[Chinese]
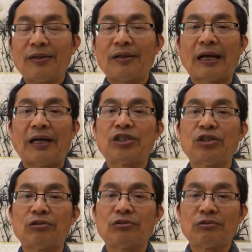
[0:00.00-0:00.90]
来
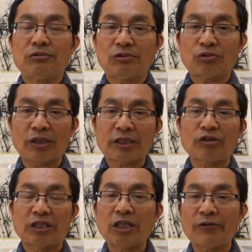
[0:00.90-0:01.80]
去创造
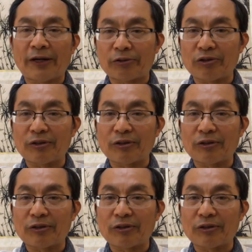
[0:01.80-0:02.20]
经济繁荣，